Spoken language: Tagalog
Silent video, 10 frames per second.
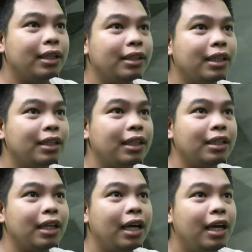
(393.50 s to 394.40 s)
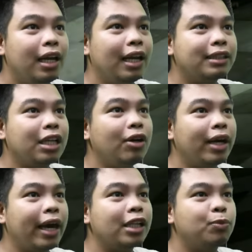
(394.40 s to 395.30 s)
Tara, tara, tara, tara. Let's go!
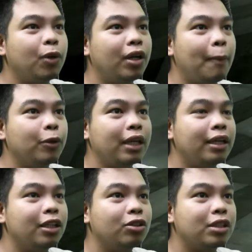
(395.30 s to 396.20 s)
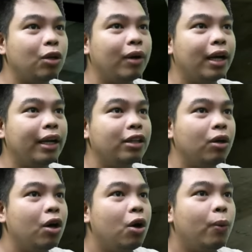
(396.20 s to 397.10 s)
Nag-explore na po tayo dito sa lugar na ito.